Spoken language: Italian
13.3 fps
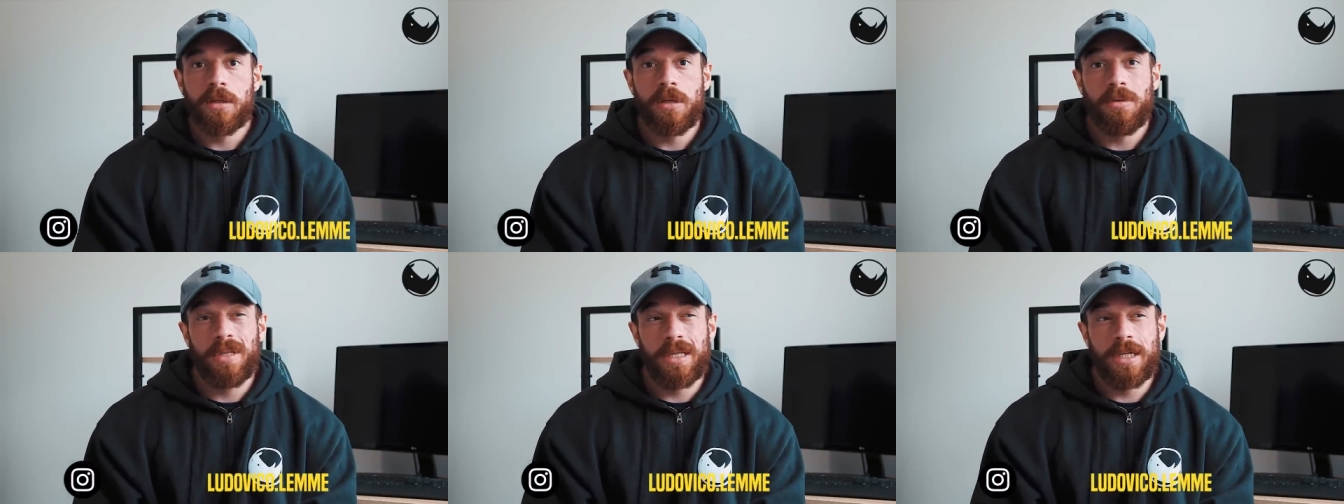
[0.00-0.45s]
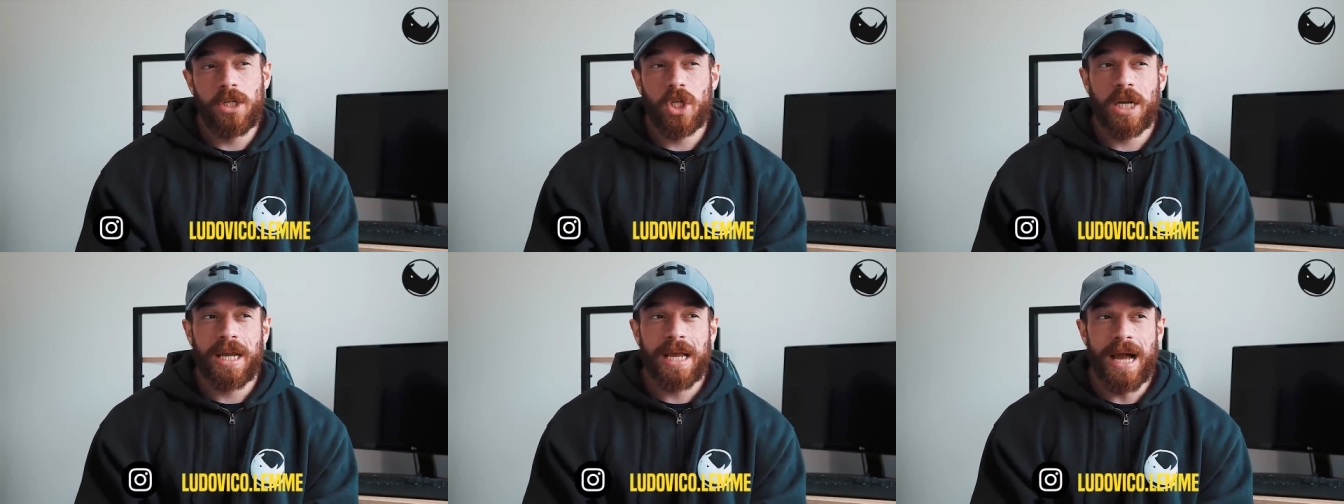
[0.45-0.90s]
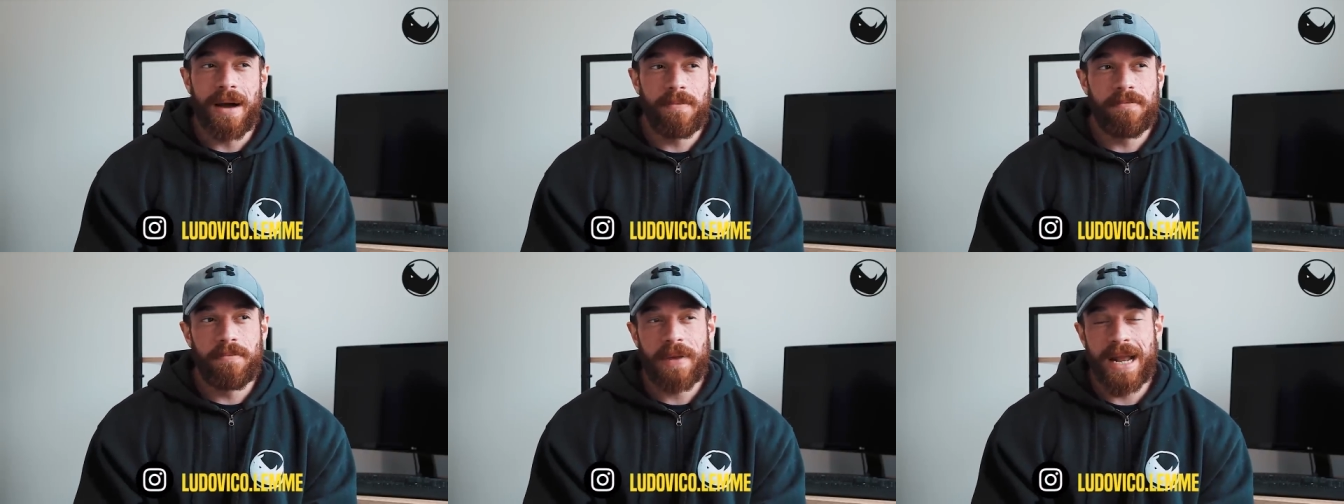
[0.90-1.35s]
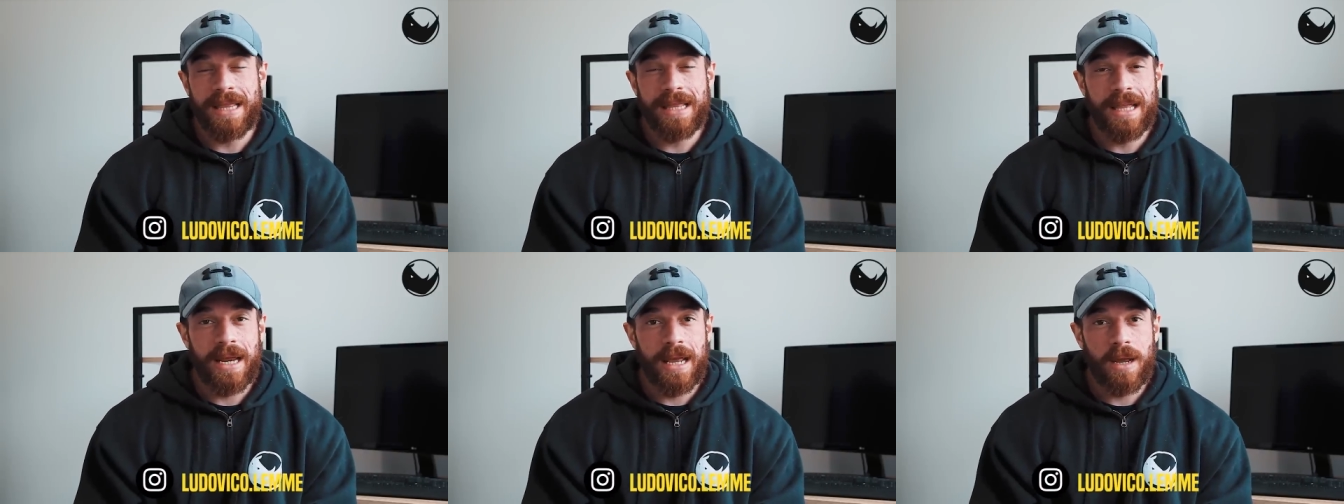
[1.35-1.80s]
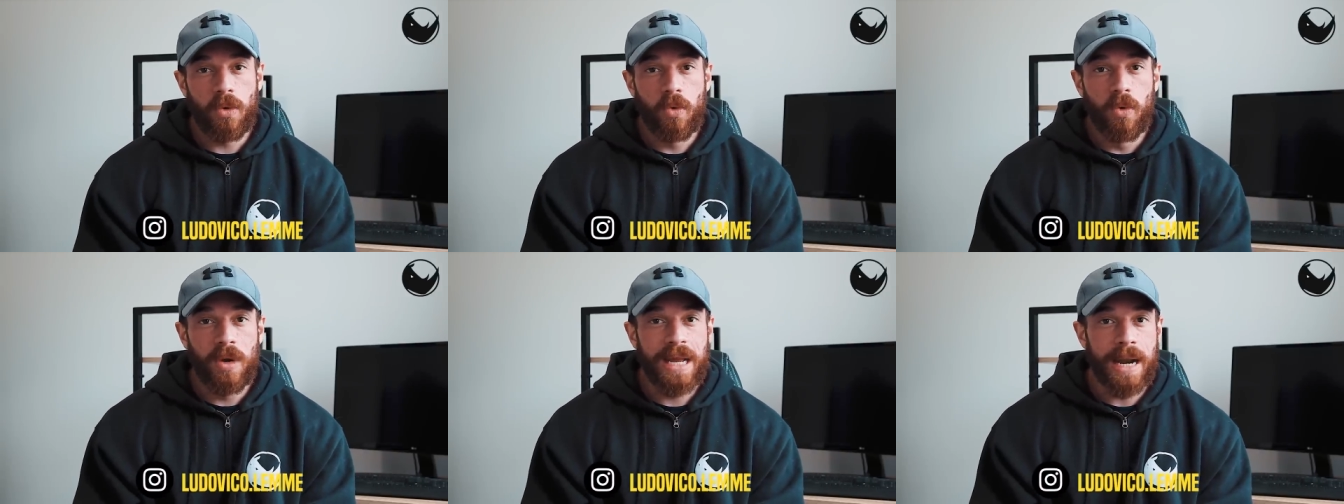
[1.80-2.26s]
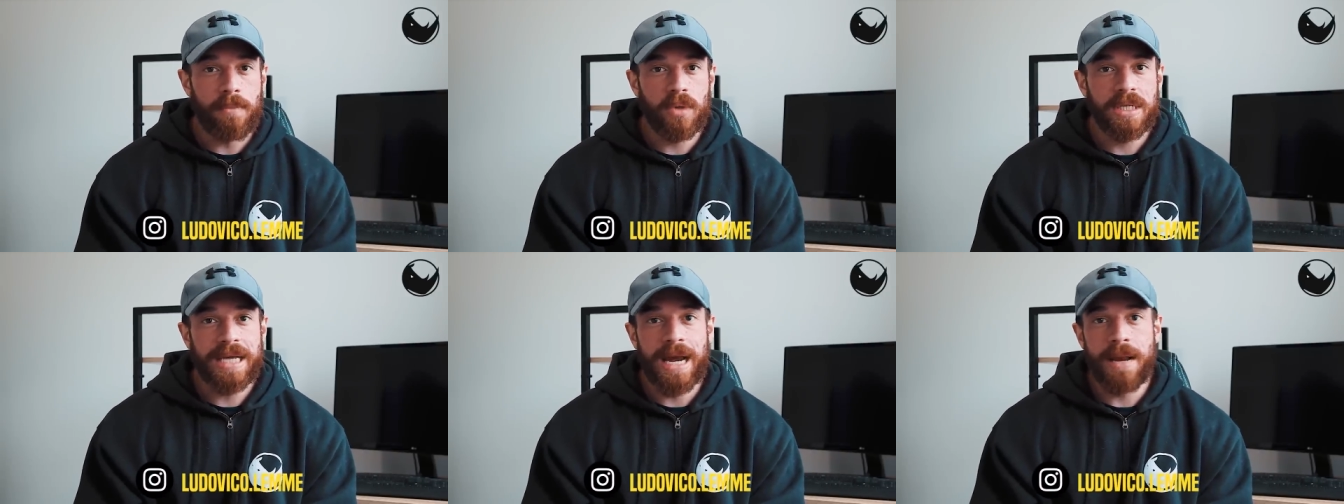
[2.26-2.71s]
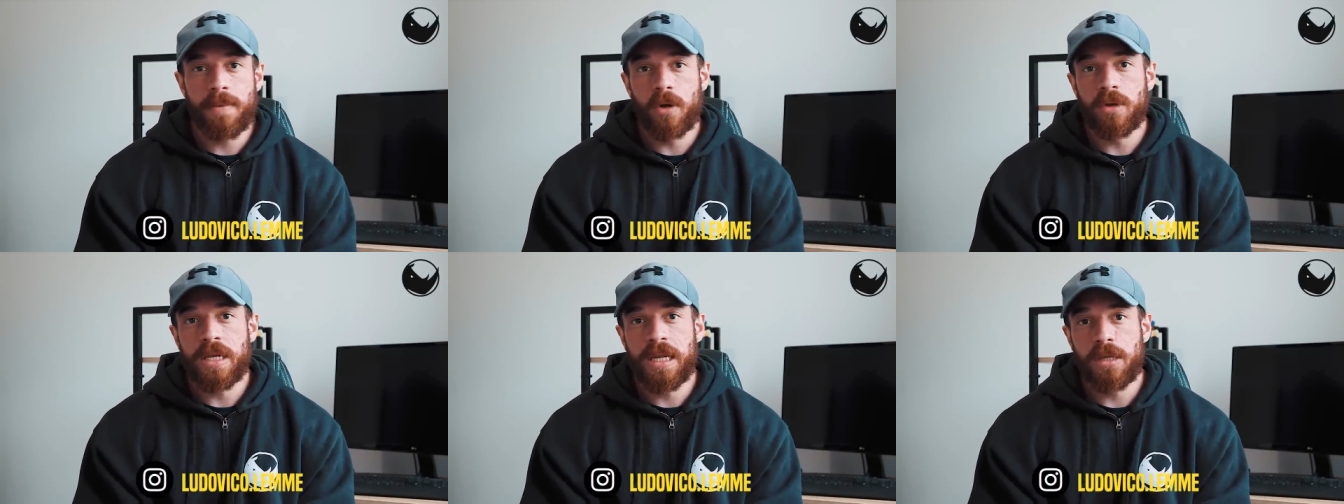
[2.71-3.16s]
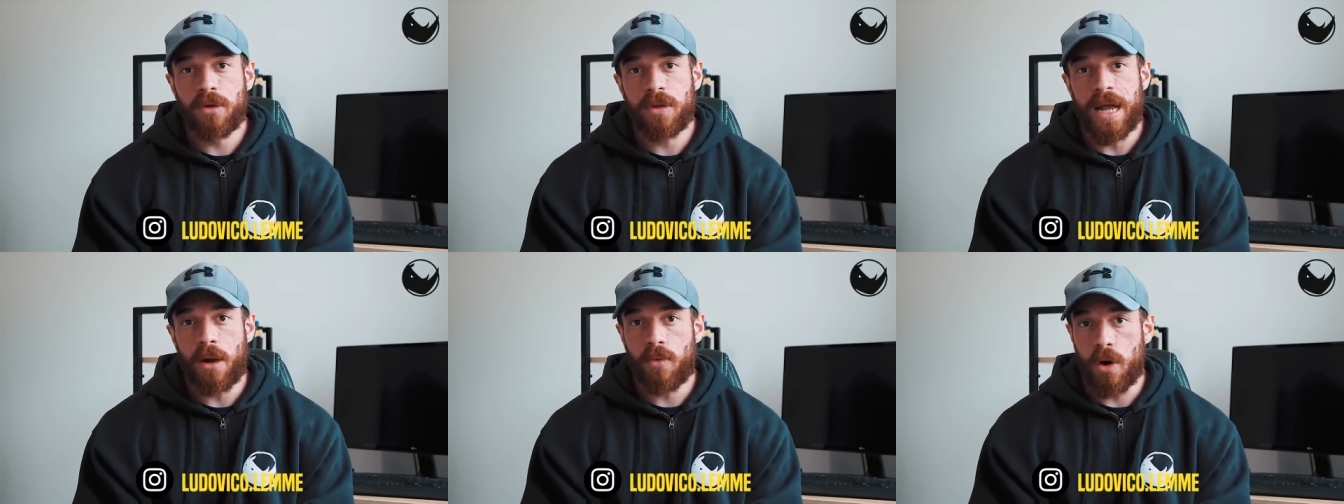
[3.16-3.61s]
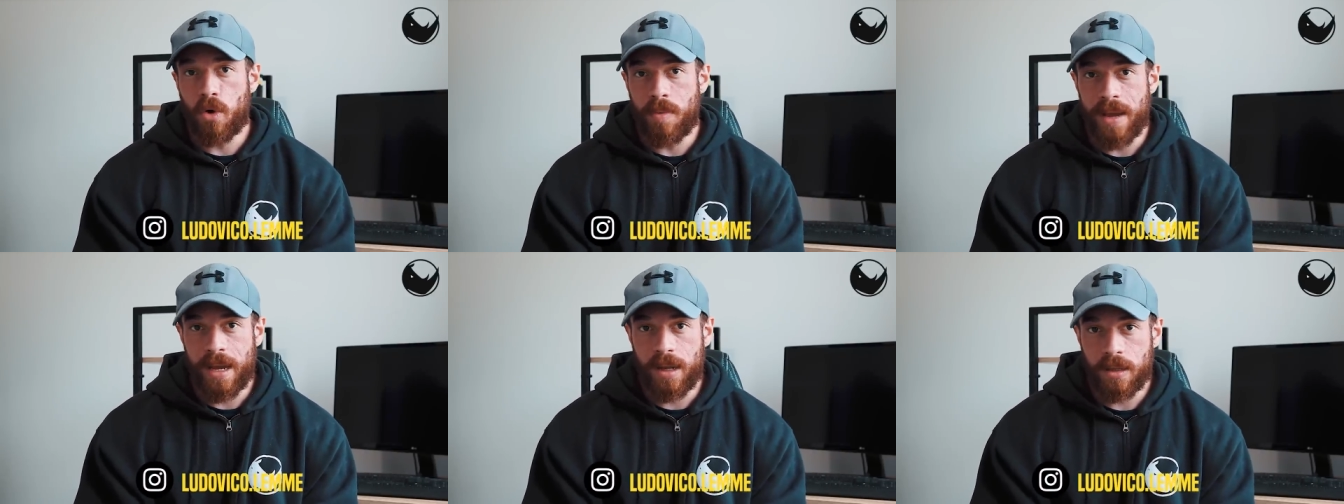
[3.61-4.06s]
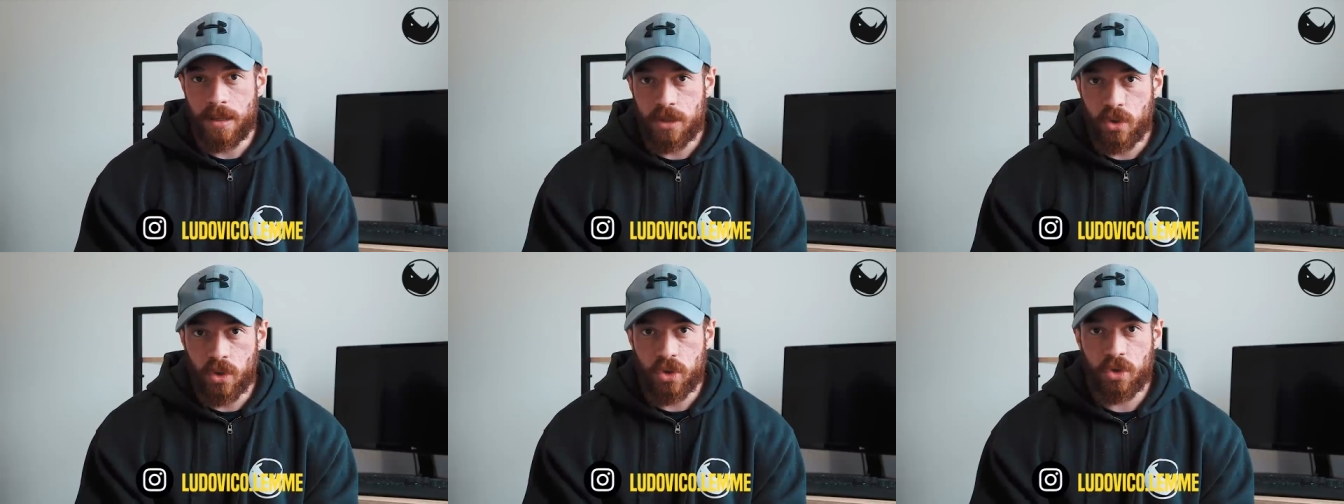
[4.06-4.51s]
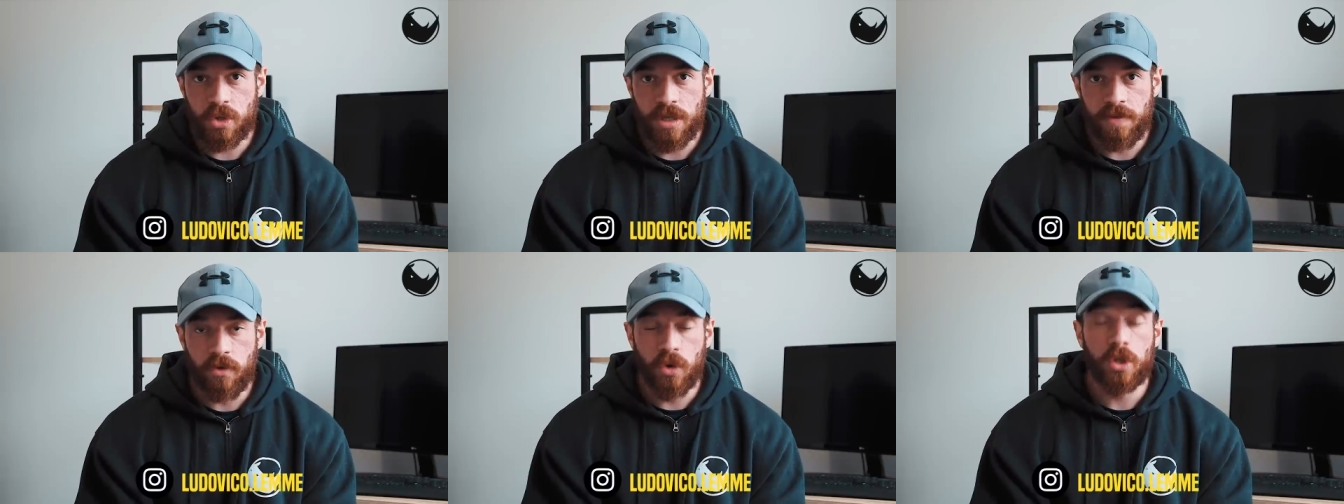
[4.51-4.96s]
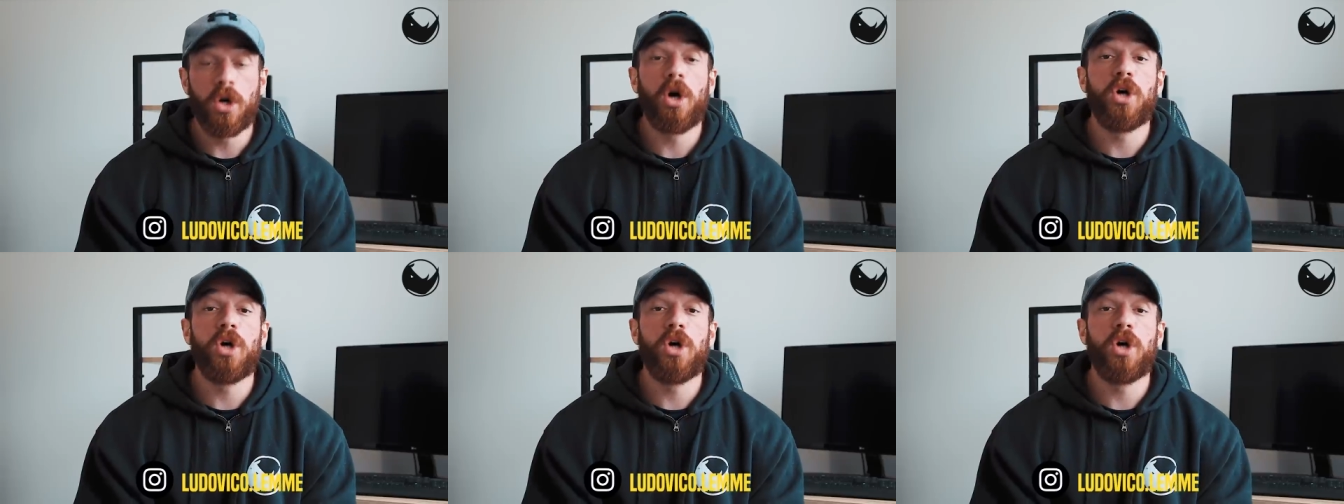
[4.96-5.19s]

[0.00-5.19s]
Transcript: di cerca prendere un grammo di sale per ogni litro d'acqua come discorso di default.